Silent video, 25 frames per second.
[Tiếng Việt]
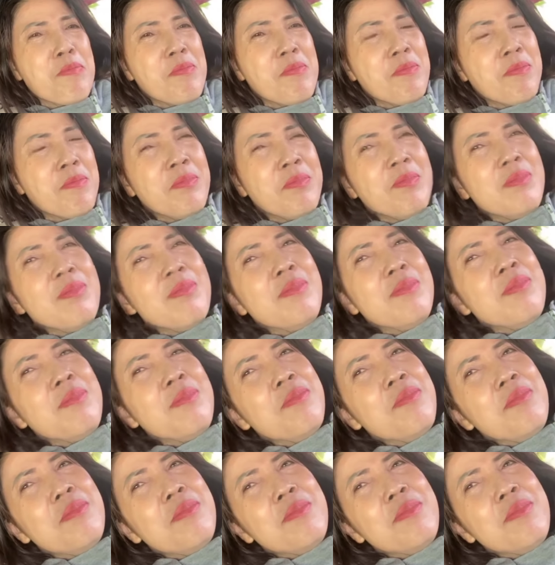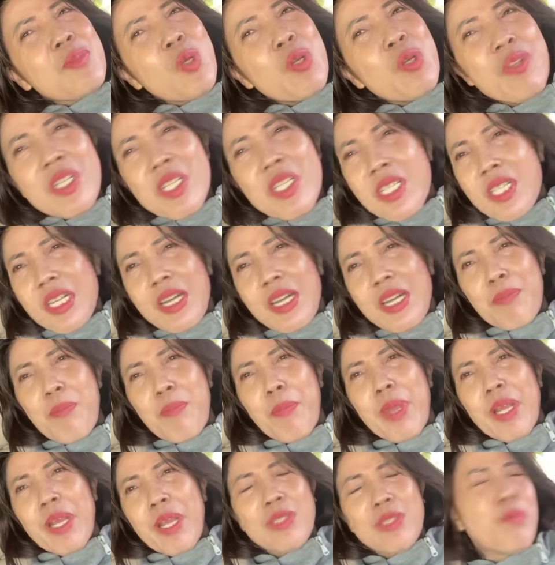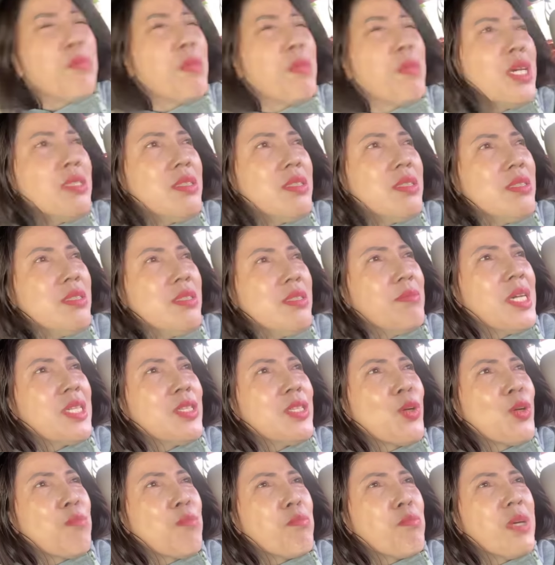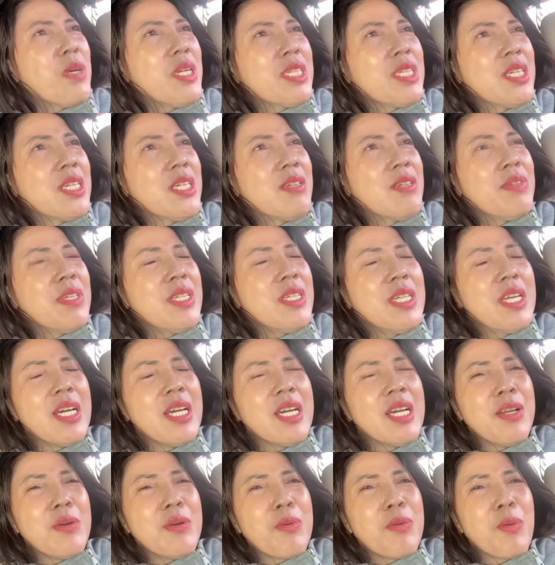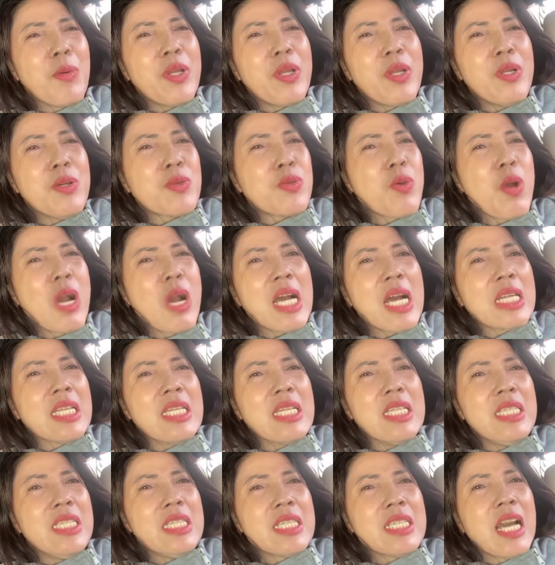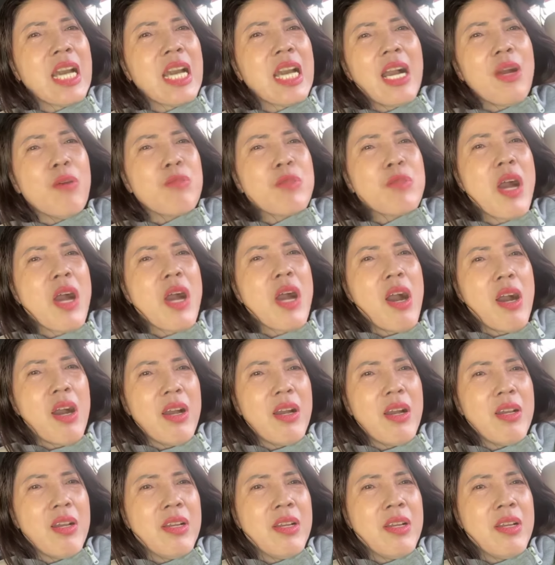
Ừm, tôi nghĩ chưa gặp mẹ chồng mình, mẹ chồng mình cái vấn đề là nói là dọa thì càng không sợ.